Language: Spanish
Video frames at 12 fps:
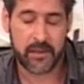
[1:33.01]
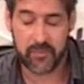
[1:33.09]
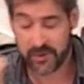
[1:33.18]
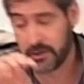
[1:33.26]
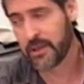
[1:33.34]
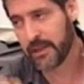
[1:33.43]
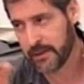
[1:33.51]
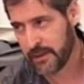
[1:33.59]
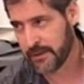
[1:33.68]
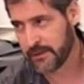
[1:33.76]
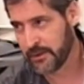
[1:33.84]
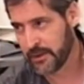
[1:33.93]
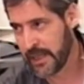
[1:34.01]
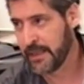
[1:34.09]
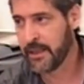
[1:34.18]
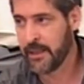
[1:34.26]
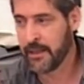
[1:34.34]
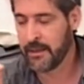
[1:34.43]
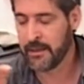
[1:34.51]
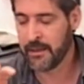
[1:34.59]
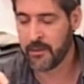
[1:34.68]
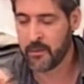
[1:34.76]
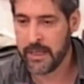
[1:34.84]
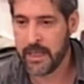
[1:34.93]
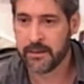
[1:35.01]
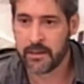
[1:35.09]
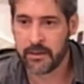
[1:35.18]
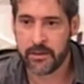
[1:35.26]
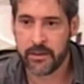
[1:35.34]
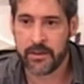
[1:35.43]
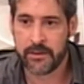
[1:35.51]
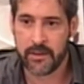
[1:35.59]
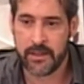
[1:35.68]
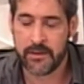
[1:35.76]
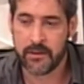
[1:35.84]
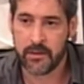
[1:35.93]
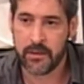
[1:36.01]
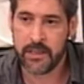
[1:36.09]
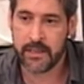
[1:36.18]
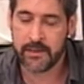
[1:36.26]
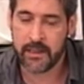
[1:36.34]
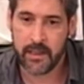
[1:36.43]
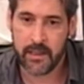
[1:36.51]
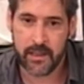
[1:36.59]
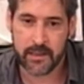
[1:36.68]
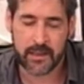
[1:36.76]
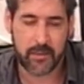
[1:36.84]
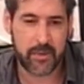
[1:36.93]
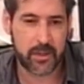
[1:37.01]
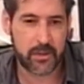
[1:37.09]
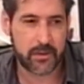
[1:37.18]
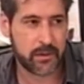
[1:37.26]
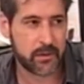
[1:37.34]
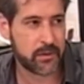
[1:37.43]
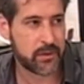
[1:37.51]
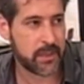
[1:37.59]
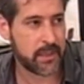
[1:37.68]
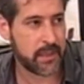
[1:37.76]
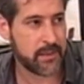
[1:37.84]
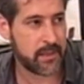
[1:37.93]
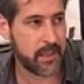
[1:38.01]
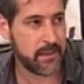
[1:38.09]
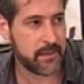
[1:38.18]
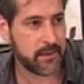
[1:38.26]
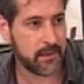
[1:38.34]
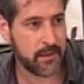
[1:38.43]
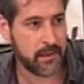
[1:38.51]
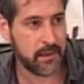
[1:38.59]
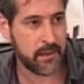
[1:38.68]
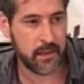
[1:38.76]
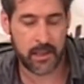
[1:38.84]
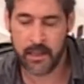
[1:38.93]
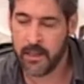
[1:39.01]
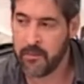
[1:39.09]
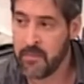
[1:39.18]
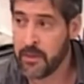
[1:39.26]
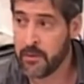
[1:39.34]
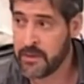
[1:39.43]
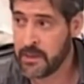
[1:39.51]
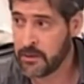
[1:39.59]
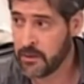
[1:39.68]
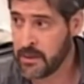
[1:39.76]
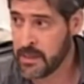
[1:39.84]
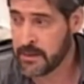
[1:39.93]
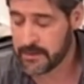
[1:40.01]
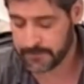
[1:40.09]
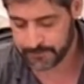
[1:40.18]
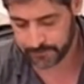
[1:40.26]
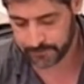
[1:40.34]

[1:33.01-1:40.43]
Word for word: inspector nacional de, escuelas de territorios nacionales y colonias entre 1886 y 1910